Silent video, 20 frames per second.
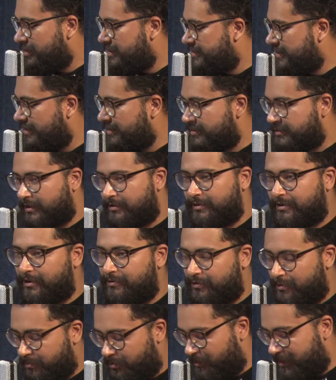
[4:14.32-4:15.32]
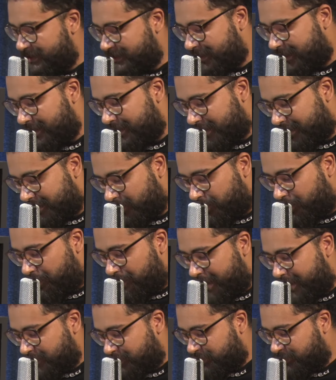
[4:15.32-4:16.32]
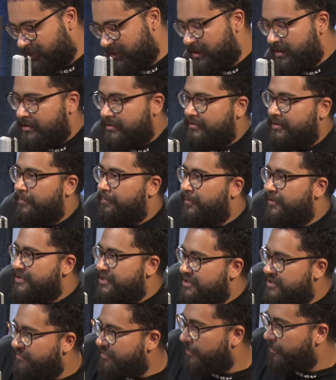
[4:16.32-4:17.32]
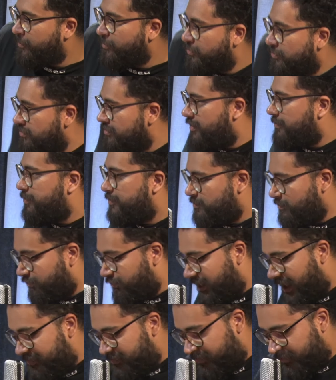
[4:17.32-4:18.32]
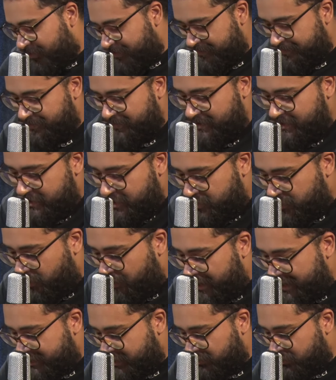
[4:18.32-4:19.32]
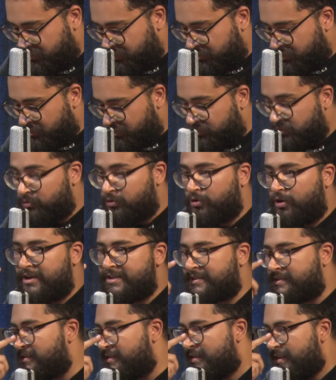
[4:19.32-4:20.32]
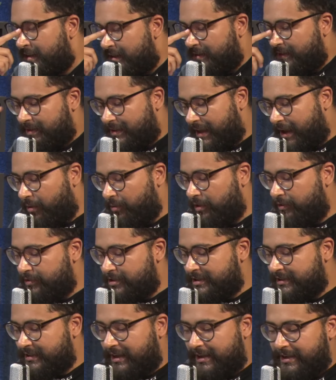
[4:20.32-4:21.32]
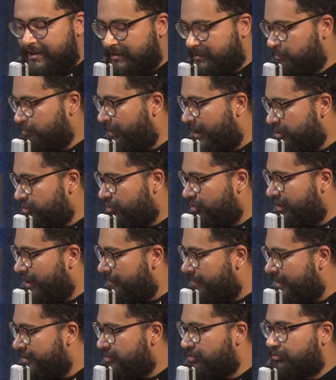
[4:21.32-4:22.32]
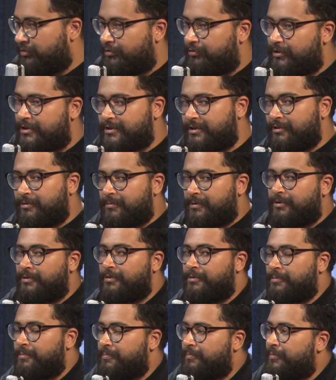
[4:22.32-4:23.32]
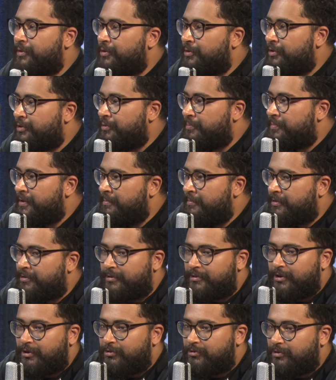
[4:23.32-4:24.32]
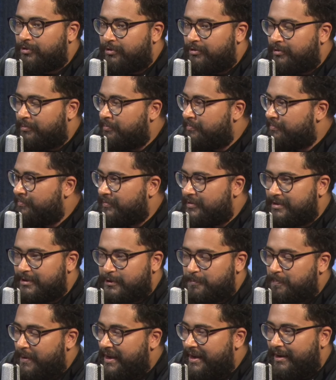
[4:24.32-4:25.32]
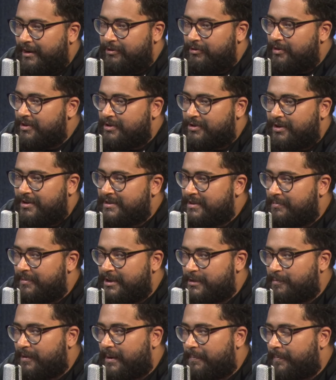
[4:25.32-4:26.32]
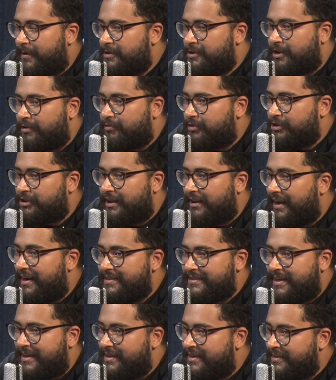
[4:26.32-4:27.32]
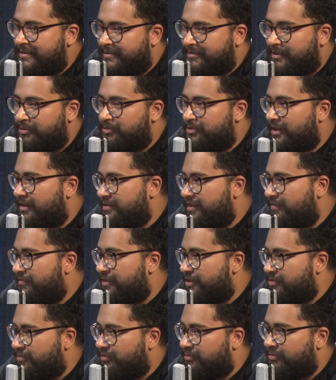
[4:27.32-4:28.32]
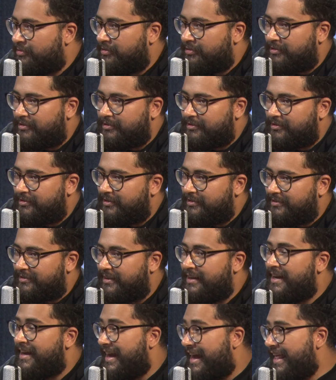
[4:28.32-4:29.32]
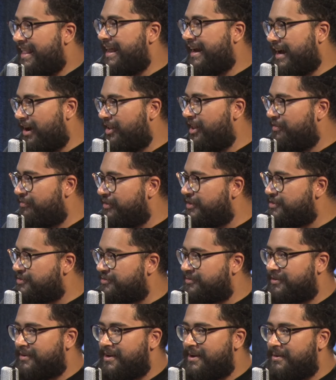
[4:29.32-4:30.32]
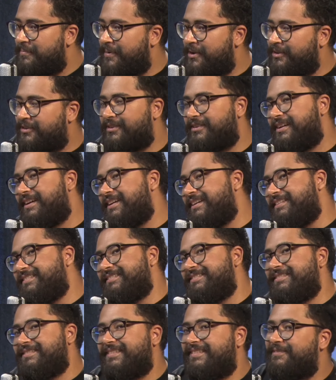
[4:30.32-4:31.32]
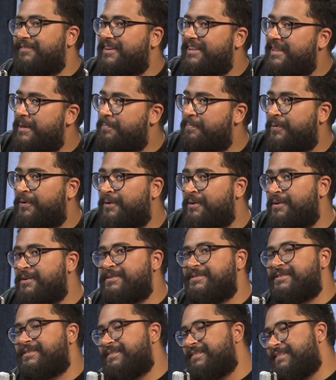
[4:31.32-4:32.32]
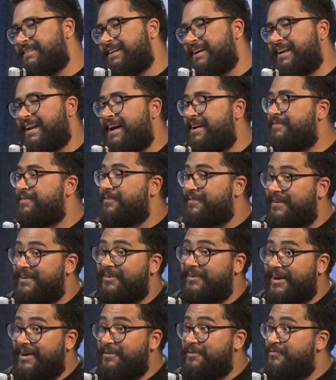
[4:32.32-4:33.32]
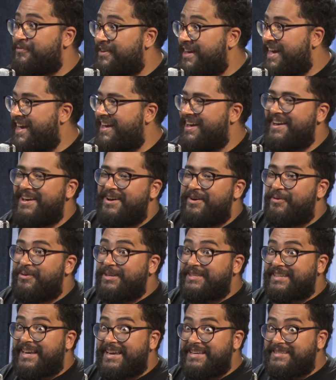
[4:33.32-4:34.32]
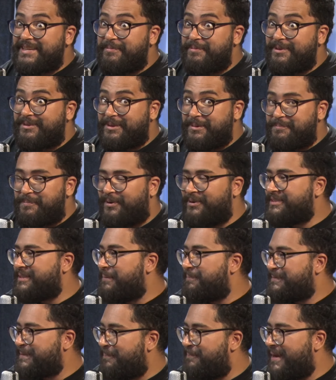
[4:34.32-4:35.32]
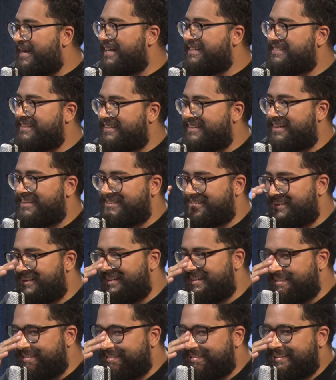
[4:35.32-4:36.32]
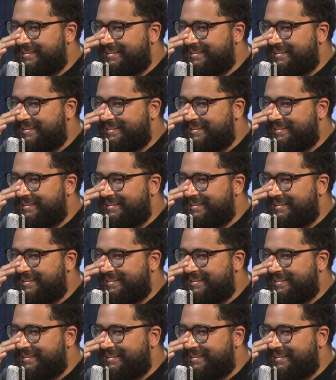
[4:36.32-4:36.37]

essa lição. Então vamos começar a ler aqui. Eu começo, depois a gente vai pro Du, depois pro Flávio. A gente começa do, do 12, que é o livro de Isaías. Particularmente eu estou fazendo o meu, meu ano bíblico e eu estou esperando ansiosamente pela parte que eu vou chegar em é Isaías, que eu não saio de Levítico. Eu tô, eu tô... É legal Levítico, mas eu tô né, leproso, né, grávida. Eu quero ver. aí é muito bom. Você, você não, tem que lavar a mão